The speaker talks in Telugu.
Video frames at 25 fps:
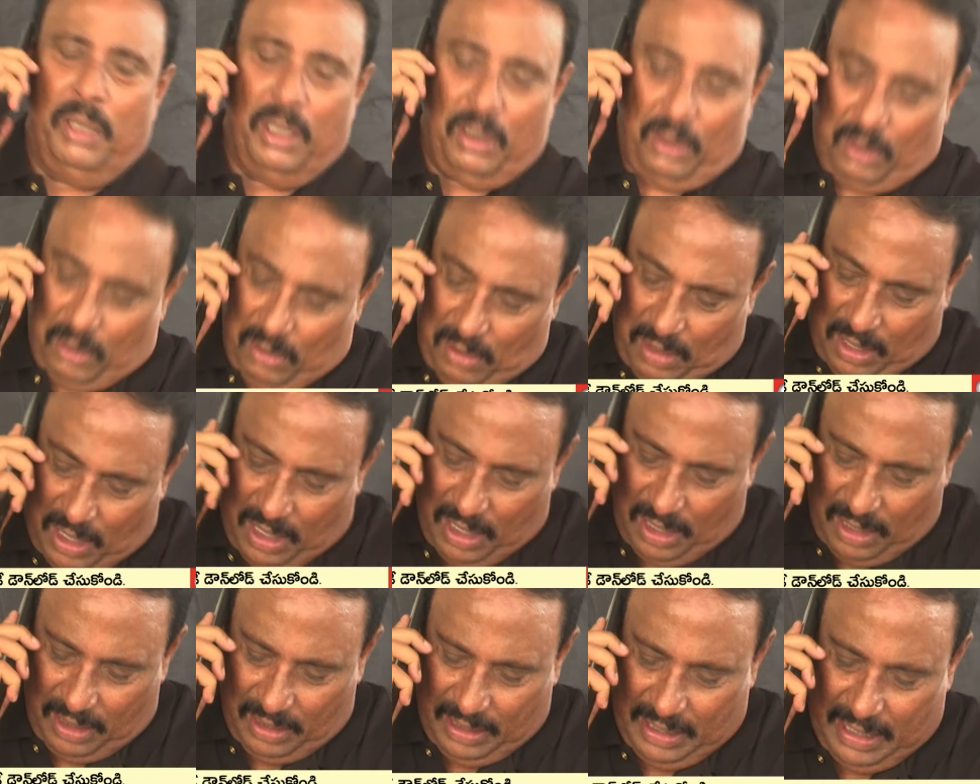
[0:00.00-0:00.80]
బీఆర్ఎస్
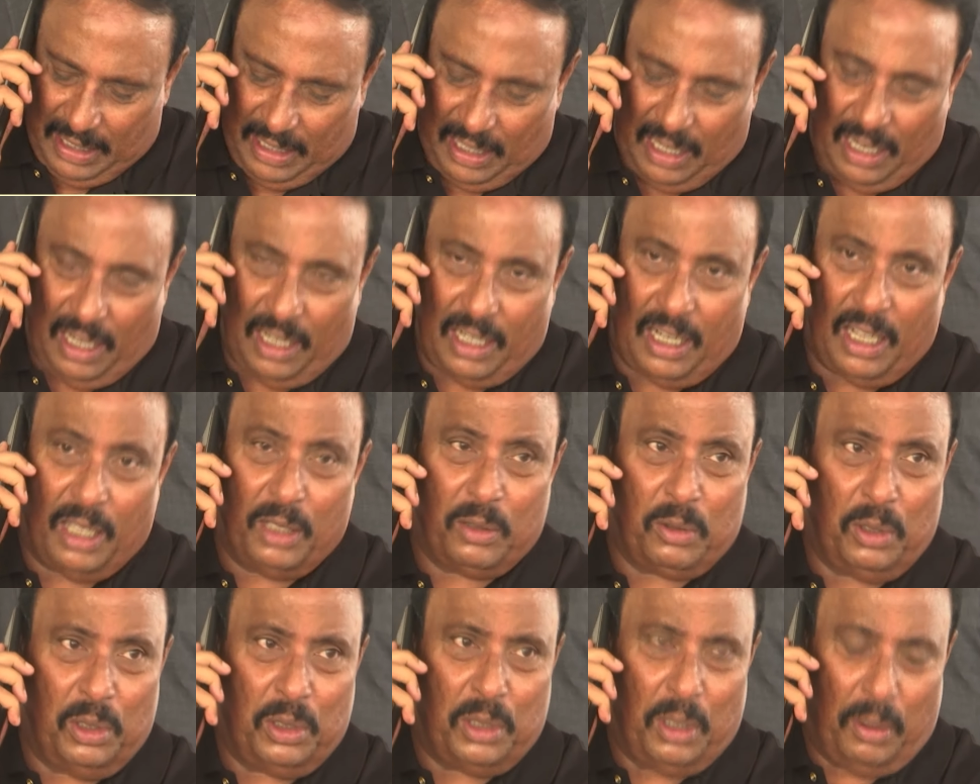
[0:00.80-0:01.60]
ఈ అంశంలో
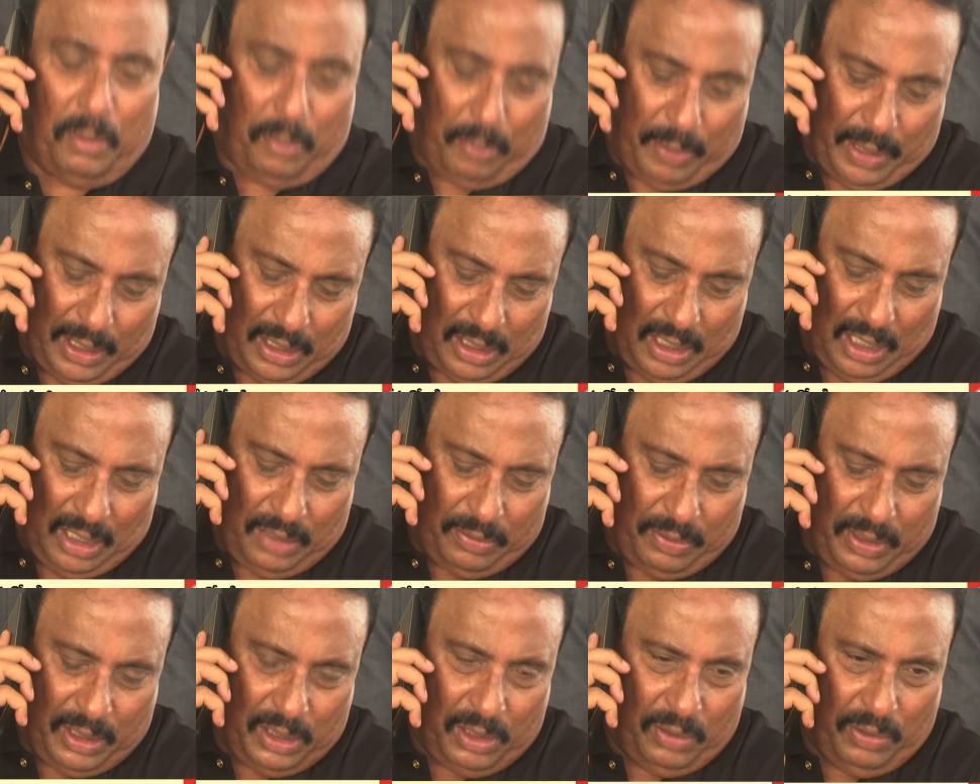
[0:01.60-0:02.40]
రెచ్చగొట్టేలా
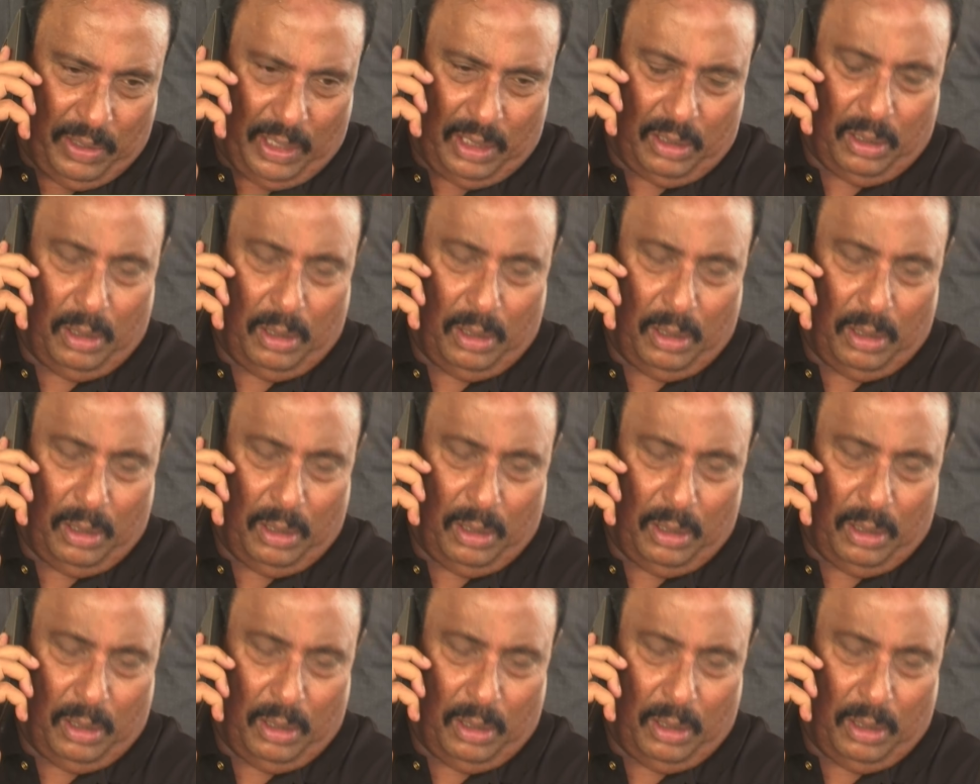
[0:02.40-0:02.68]
వ్యవహరిస్తోందన్నారు